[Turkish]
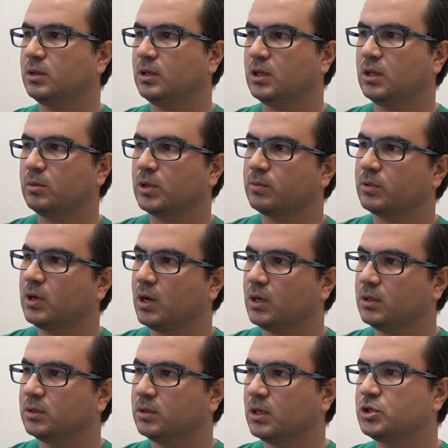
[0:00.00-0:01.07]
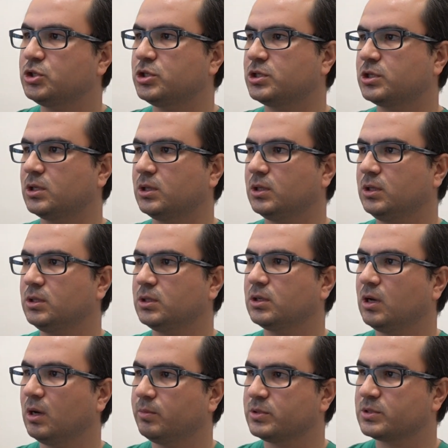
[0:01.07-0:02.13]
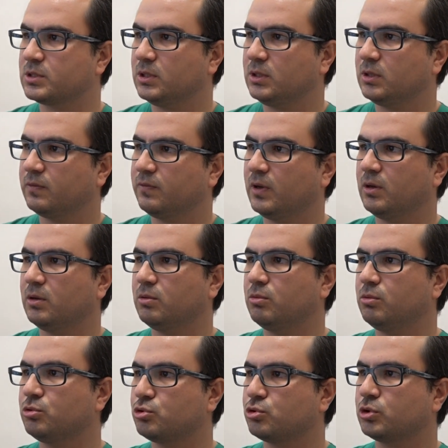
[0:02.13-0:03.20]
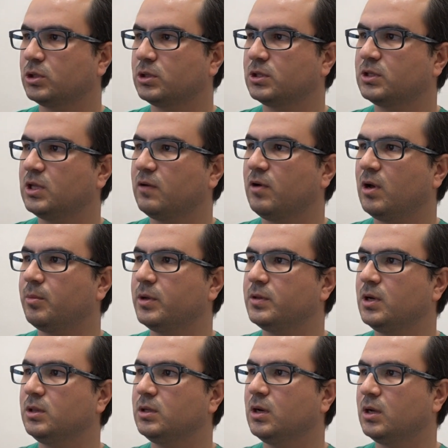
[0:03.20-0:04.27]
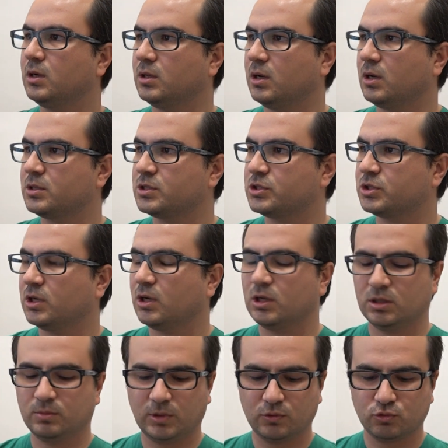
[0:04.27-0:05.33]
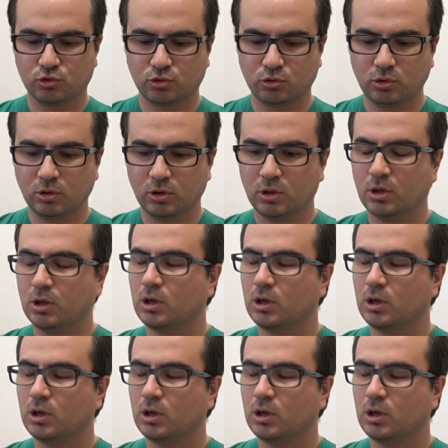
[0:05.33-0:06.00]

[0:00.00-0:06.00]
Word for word: dediğim gibi karında şişkinlik, kabızlık ve 3 yıldır devam eden karın ağrısı şikayeti mevcuttu.